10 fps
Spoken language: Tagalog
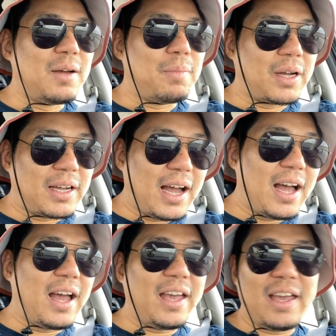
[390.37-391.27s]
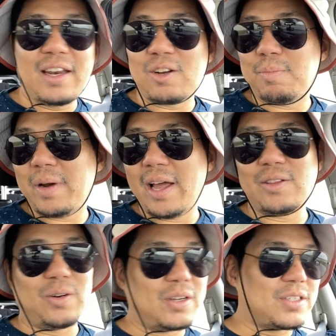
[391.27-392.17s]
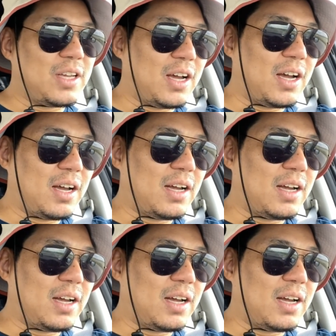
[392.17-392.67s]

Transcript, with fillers: pagkain, kompleto na sa